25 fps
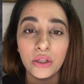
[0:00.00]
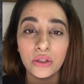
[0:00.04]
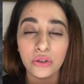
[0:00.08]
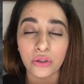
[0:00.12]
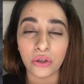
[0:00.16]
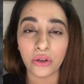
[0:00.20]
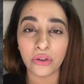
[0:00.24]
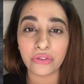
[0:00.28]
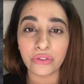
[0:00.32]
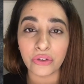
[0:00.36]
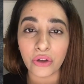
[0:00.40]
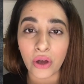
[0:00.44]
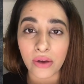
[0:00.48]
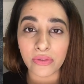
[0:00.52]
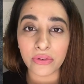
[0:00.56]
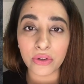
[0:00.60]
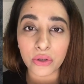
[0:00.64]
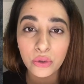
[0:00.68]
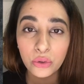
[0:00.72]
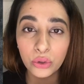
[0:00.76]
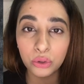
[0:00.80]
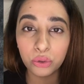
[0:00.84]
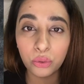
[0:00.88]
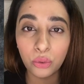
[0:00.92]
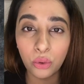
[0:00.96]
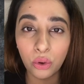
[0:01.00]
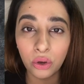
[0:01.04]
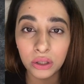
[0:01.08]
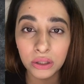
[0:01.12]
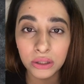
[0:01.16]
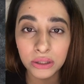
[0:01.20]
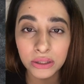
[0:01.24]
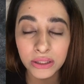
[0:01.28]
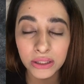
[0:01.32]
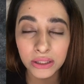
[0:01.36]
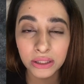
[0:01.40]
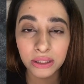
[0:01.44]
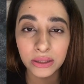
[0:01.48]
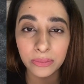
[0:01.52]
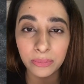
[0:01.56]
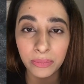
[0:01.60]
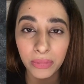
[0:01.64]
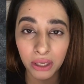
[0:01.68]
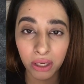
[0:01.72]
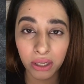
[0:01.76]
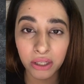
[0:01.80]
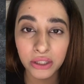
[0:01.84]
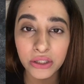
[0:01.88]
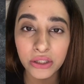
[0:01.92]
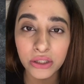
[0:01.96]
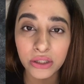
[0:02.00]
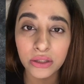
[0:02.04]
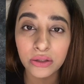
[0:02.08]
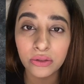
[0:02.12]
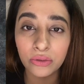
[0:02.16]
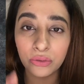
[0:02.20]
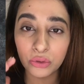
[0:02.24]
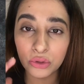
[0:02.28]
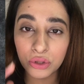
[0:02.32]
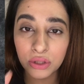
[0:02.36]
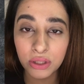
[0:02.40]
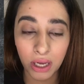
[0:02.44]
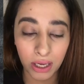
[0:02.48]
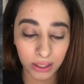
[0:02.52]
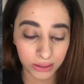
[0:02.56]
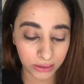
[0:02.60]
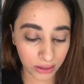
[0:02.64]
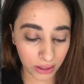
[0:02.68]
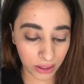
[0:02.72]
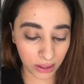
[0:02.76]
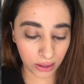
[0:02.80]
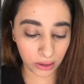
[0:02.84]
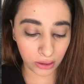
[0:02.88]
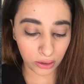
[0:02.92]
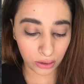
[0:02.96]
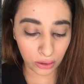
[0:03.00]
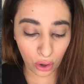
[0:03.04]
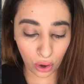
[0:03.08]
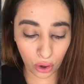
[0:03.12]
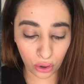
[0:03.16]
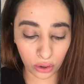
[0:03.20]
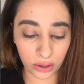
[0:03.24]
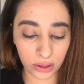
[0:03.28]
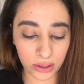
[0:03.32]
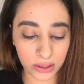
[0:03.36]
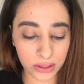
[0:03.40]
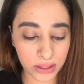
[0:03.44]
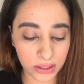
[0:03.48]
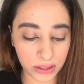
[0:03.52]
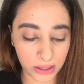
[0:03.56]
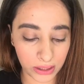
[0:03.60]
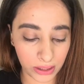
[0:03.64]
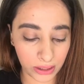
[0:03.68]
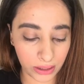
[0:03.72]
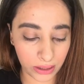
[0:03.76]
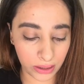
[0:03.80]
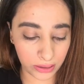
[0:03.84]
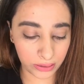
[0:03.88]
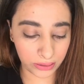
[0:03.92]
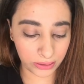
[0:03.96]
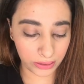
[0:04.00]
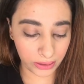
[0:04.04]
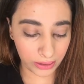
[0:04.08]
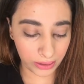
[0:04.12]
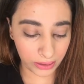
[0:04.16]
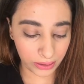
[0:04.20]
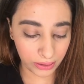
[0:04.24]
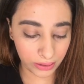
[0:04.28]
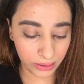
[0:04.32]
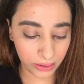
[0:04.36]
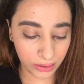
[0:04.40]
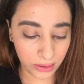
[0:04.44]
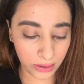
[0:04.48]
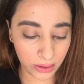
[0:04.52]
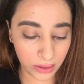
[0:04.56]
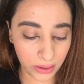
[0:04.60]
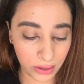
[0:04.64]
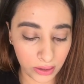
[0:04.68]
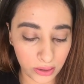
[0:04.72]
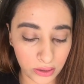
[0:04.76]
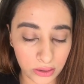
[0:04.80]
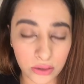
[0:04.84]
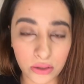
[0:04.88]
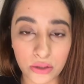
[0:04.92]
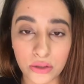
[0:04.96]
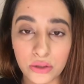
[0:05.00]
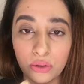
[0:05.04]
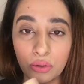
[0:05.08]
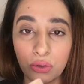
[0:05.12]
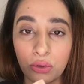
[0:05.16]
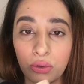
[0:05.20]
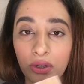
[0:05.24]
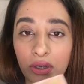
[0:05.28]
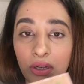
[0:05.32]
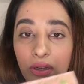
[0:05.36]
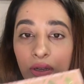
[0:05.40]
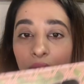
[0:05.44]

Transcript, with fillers: तो इफ़ यू हैव अ गुड क्वालिटी ब्लश वो ज़्यादा लॉन्गर स्टे करते हैं सो so,